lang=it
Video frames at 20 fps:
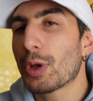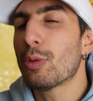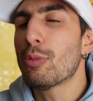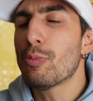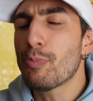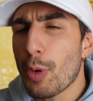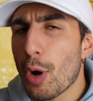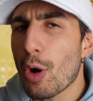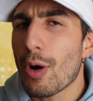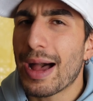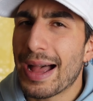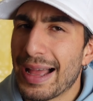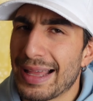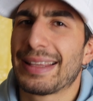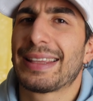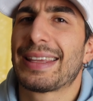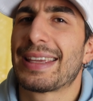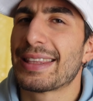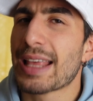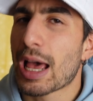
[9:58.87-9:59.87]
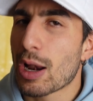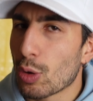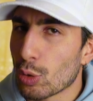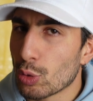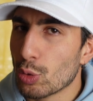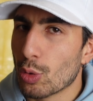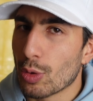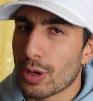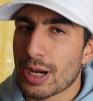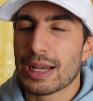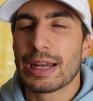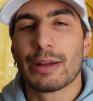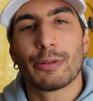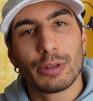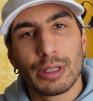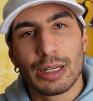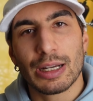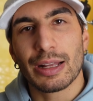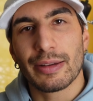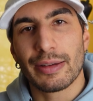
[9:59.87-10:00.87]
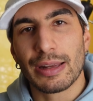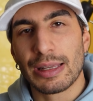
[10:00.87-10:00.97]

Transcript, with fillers: un po' anche dall'odore, devo dire la